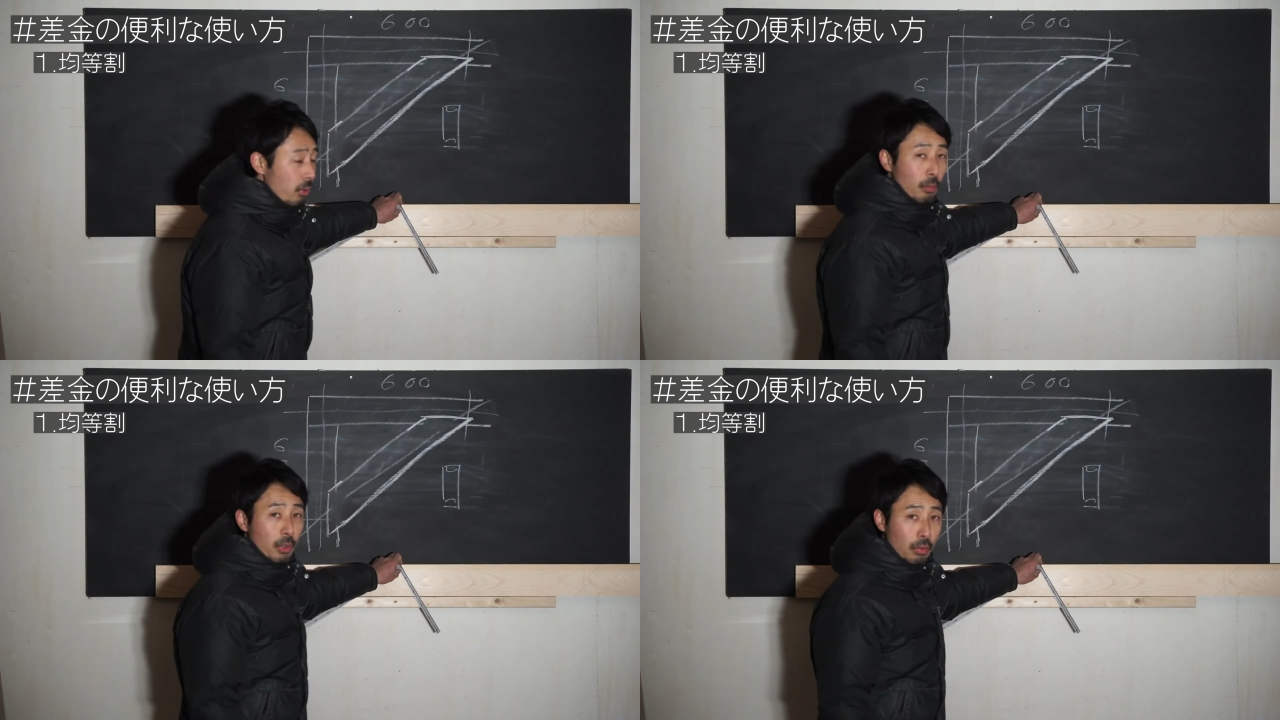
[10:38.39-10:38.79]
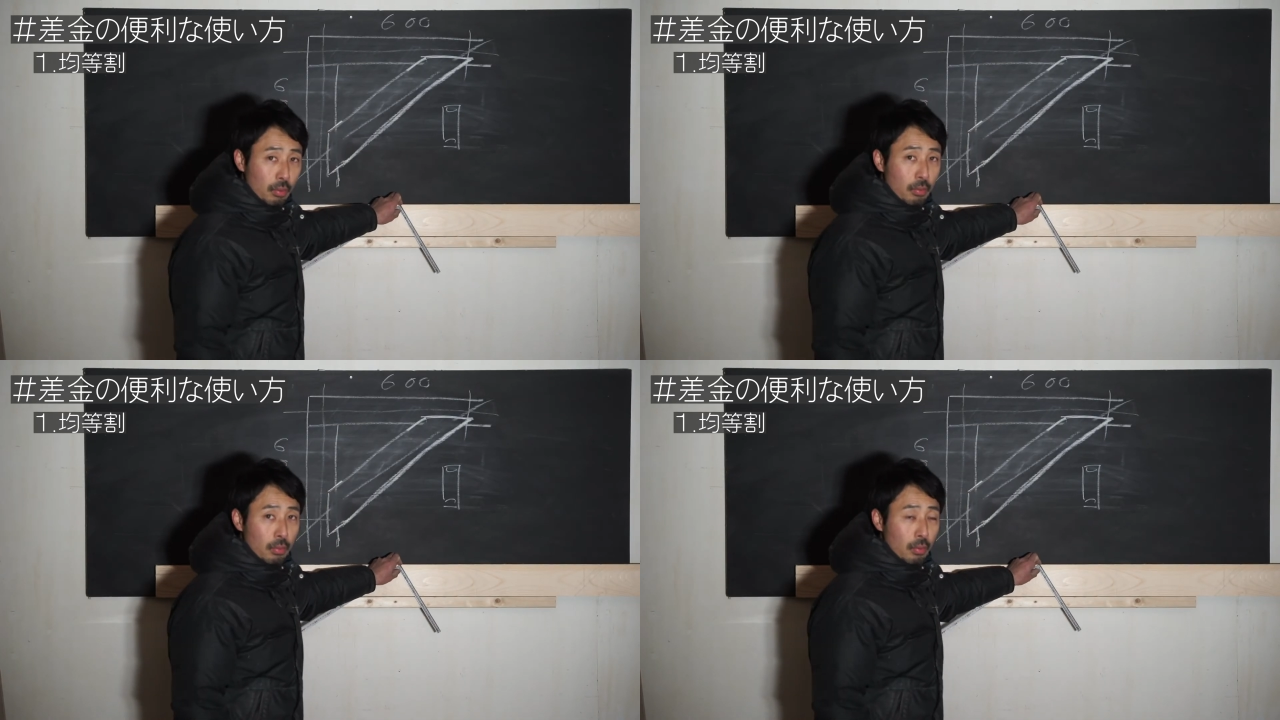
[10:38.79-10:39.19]
分にもなる
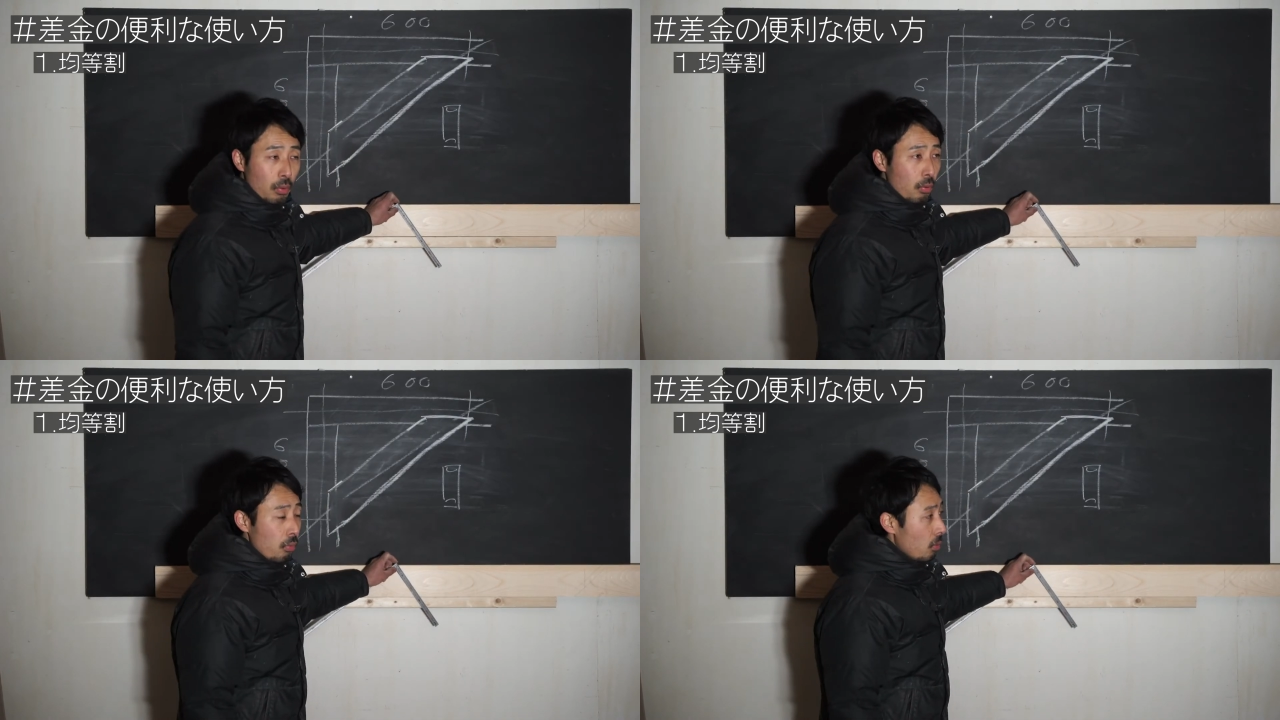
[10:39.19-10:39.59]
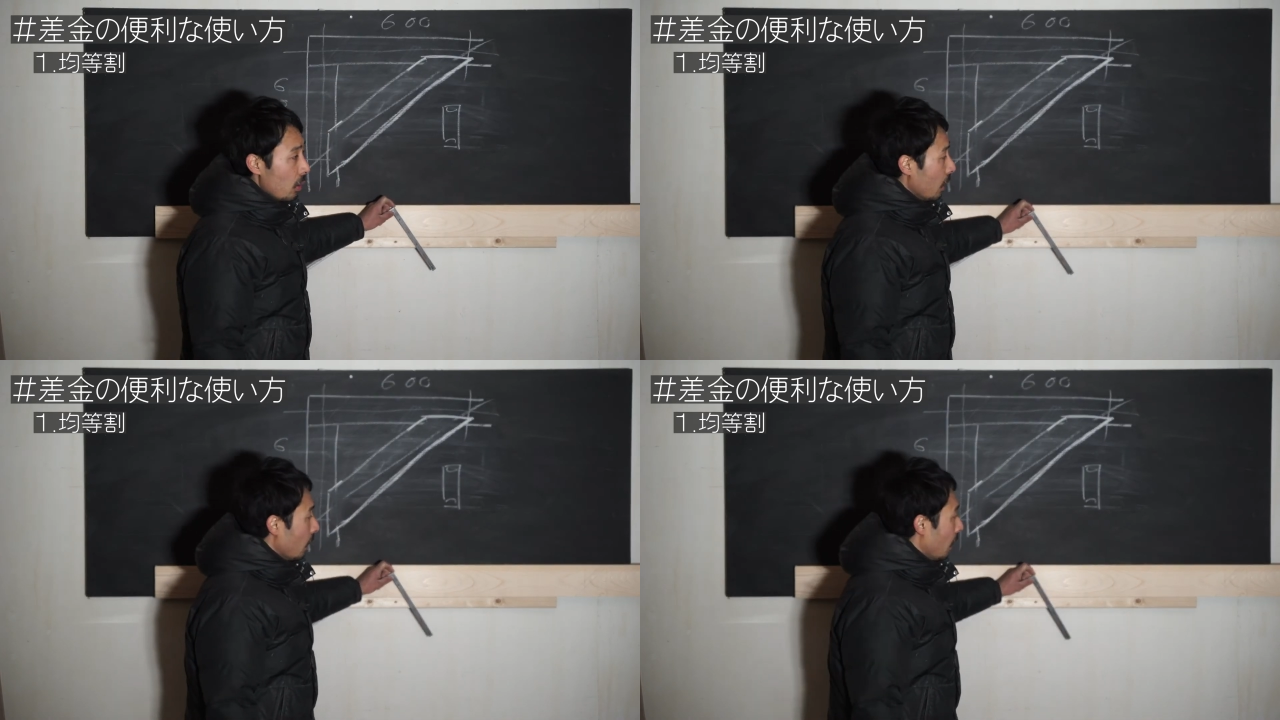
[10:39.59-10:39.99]
というふう
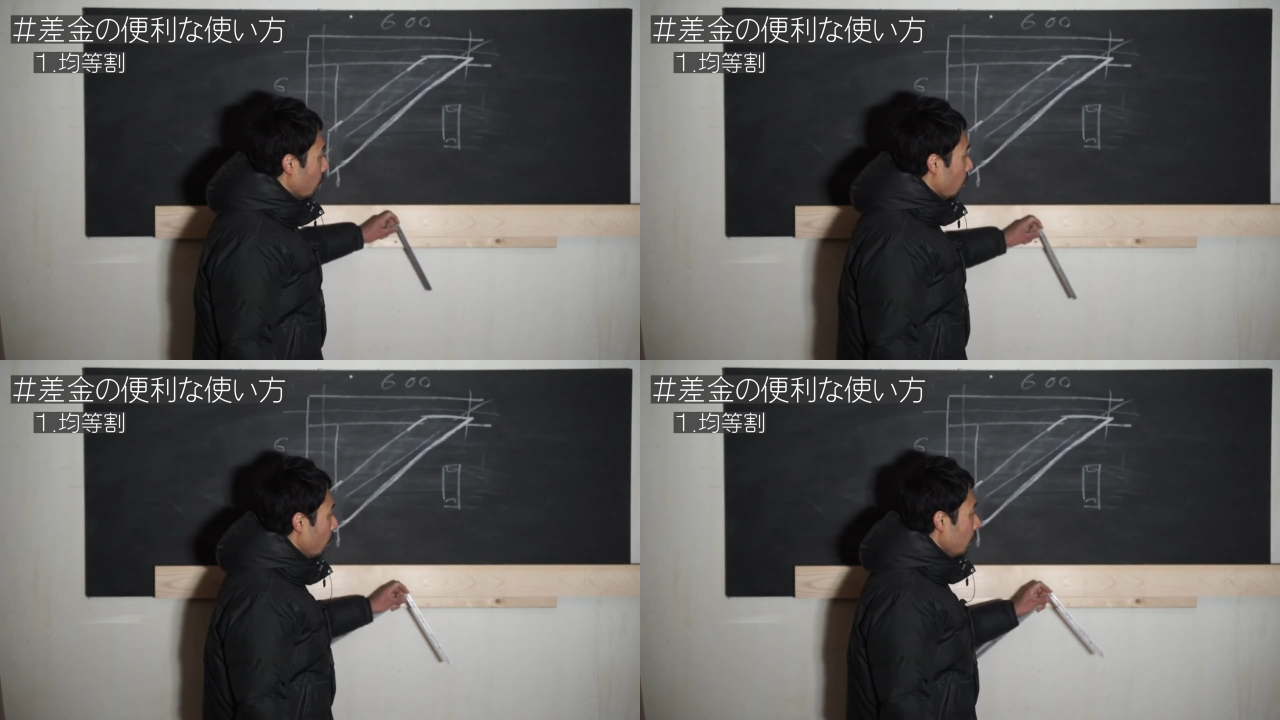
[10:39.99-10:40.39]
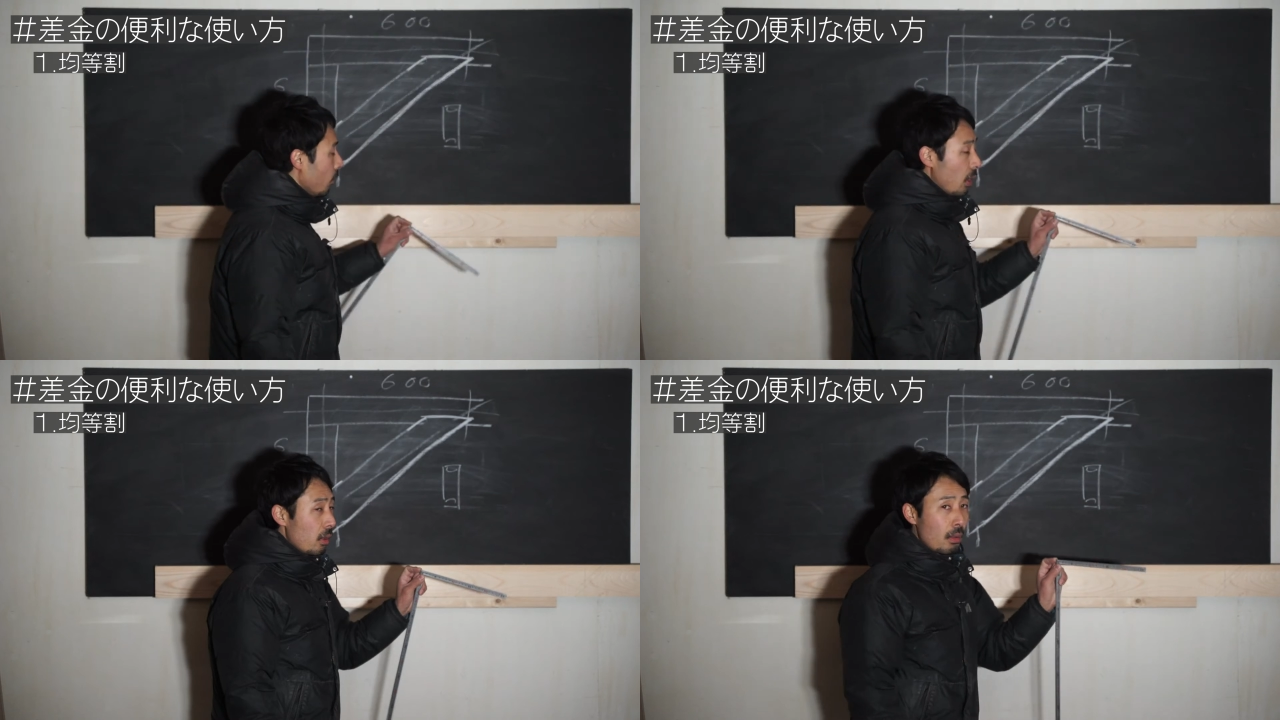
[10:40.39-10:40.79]
に、あのこれで
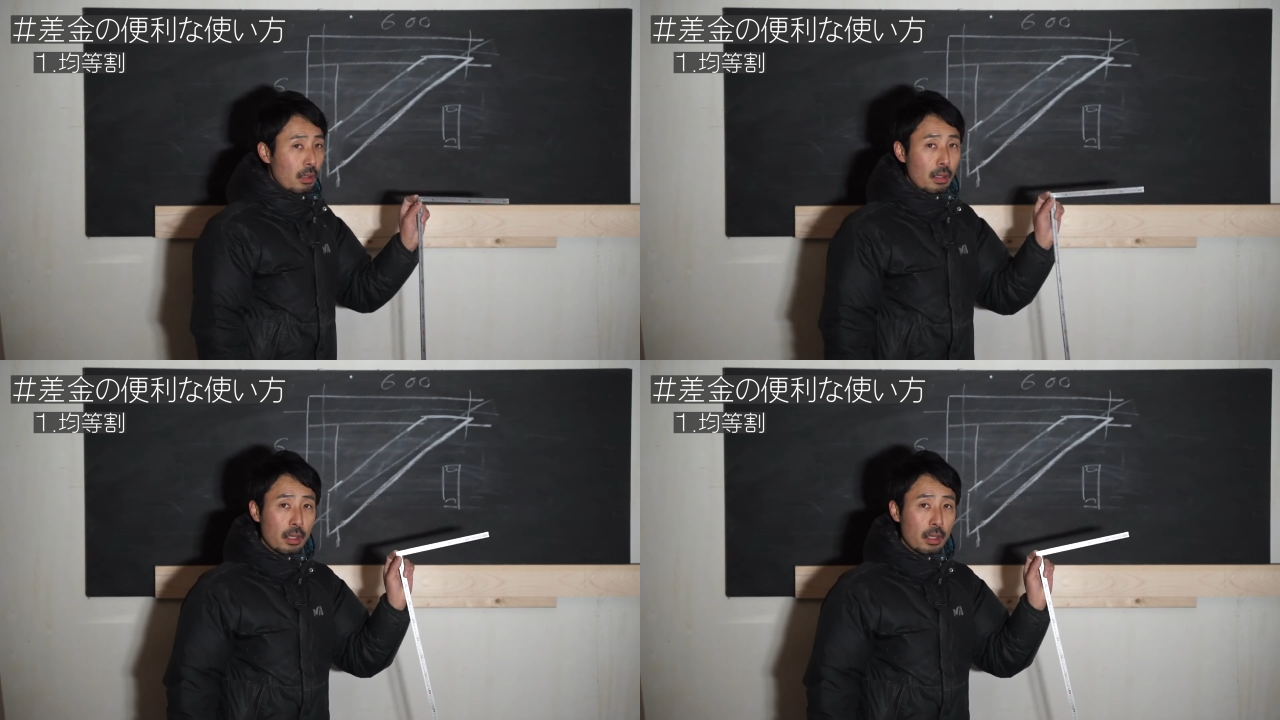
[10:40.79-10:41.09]
割り算が